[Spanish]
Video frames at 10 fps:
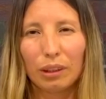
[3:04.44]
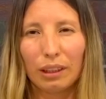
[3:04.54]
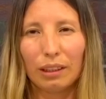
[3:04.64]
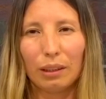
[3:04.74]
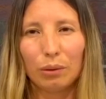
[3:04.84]

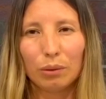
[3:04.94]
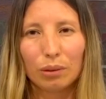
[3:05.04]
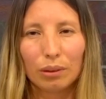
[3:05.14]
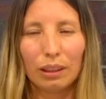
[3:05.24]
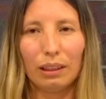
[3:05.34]

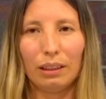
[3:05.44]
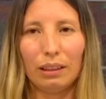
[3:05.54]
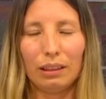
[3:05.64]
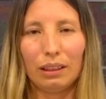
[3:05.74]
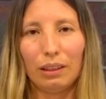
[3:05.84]
31
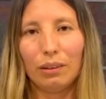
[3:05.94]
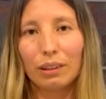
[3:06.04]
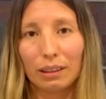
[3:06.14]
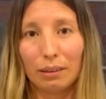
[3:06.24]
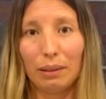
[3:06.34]
que llegó y
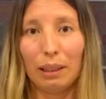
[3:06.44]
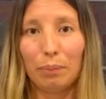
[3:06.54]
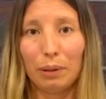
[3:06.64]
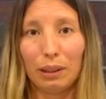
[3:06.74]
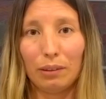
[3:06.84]
recibí el
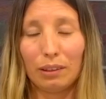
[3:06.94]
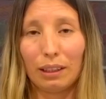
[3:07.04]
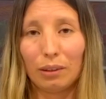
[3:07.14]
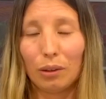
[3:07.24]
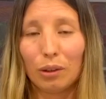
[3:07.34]
Espíritu
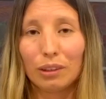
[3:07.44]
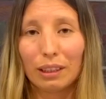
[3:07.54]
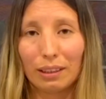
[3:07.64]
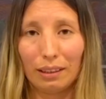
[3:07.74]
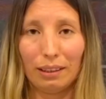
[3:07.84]
Santo con
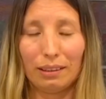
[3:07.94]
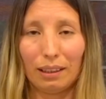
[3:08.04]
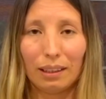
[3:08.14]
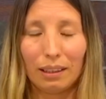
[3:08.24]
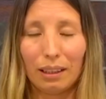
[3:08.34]

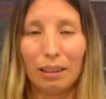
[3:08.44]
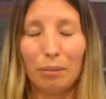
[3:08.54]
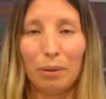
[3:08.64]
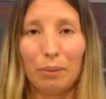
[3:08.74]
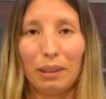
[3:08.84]
certeza.
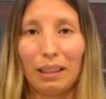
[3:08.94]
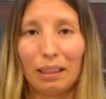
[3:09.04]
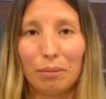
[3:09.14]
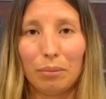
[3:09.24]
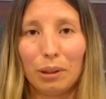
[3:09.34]
Mi vida
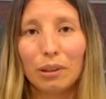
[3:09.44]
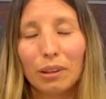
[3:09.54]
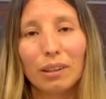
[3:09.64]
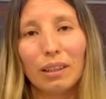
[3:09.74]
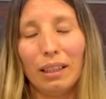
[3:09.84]

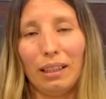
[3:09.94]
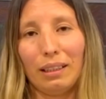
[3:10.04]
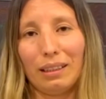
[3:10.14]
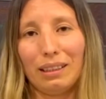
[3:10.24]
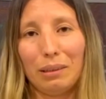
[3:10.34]
cambió,
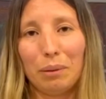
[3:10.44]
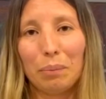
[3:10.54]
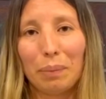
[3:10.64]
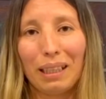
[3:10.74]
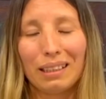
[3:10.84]
recibí
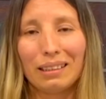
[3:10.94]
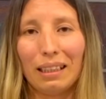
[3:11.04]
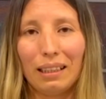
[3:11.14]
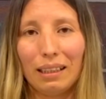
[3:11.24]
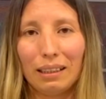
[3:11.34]
paz,
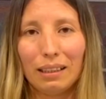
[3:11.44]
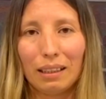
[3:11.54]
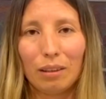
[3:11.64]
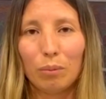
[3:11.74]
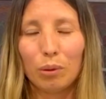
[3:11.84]
alegría
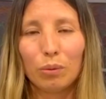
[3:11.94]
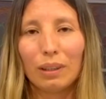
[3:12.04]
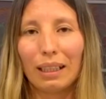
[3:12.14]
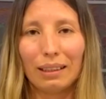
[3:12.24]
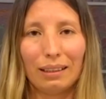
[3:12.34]
como
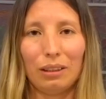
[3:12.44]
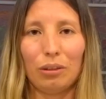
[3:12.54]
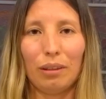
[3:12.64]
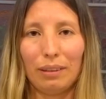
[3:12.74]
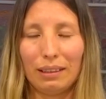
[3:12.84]
nunca antes
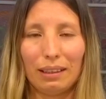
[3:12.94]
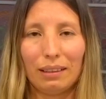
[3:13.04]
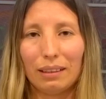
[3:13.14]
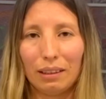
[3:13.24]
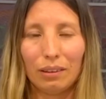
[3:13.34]
yo había
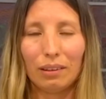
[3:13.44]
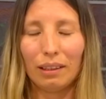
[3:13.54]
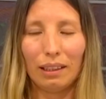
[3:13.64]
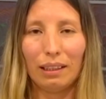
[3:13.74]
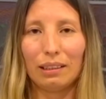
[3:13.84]
sentido.
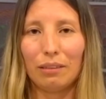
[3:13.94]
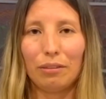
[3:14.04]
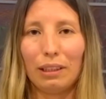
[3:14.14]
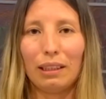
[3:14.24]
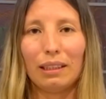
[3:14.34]
Esa
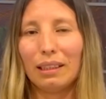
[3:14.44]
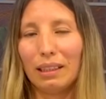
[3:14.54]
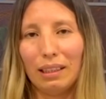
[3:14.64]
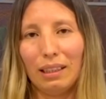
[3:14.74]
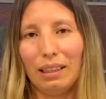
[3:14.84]
fue
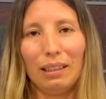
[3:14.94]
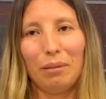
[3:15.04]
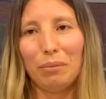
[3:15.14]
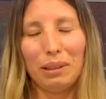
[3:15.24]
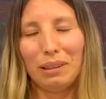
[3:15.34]

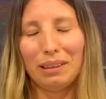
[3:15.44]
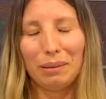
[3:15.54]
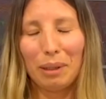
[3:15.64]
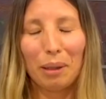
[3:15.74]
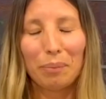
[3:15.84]
mi,
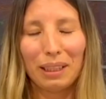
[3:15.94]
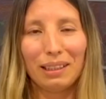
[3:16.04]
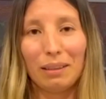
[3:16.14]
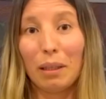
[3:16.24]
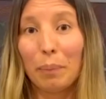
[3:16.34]
mi
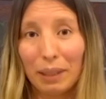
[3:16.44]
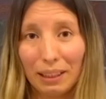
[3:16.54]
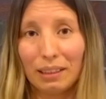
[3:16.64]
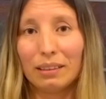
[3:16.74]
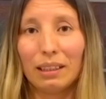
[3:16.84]

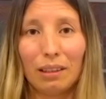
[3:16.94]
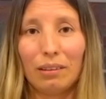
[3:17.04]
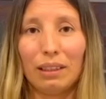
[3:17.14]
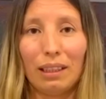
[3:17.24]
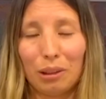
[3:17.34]
experiencia
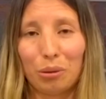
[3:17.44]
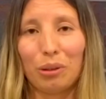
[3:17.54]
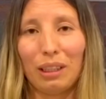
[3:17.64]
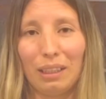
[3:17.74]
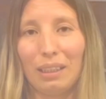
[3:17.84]
con el ayuno de